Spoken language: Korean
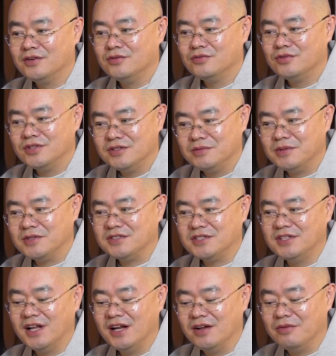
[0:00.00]
우리 집에서
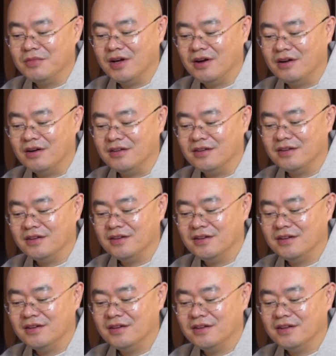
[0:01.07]
지내려면
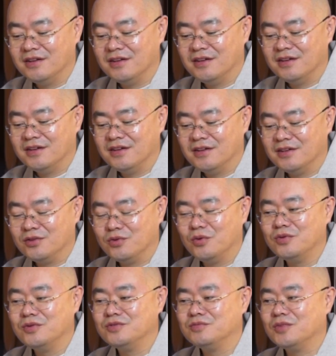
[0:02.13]

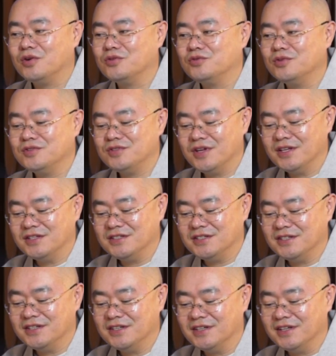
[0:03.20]
돈을 좀 더
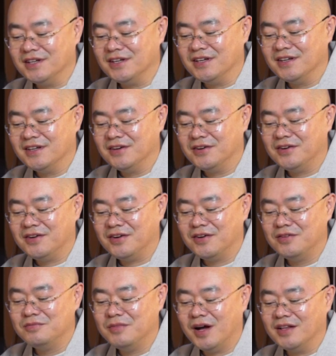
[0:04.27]
줬어야지. 어?
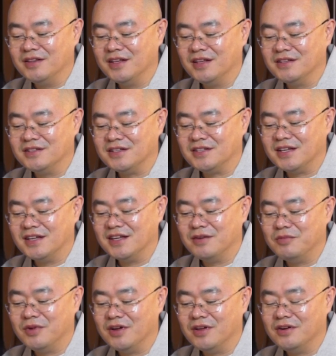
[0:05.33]
얼마 안 되는 재산, 이게
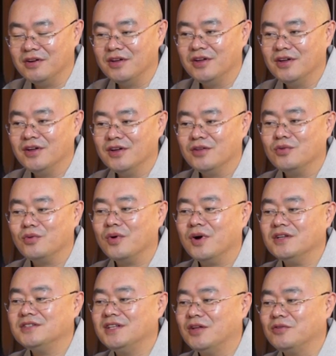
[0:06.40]
뭐예요?
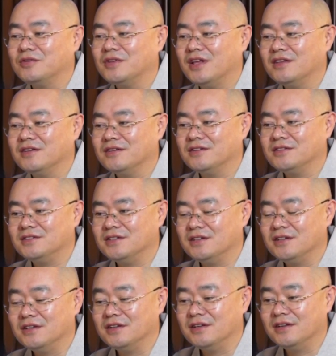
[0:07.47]
똑같이 나눈다는
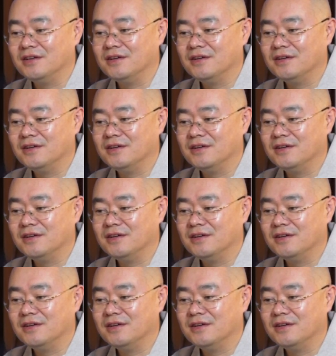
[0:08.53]
거지.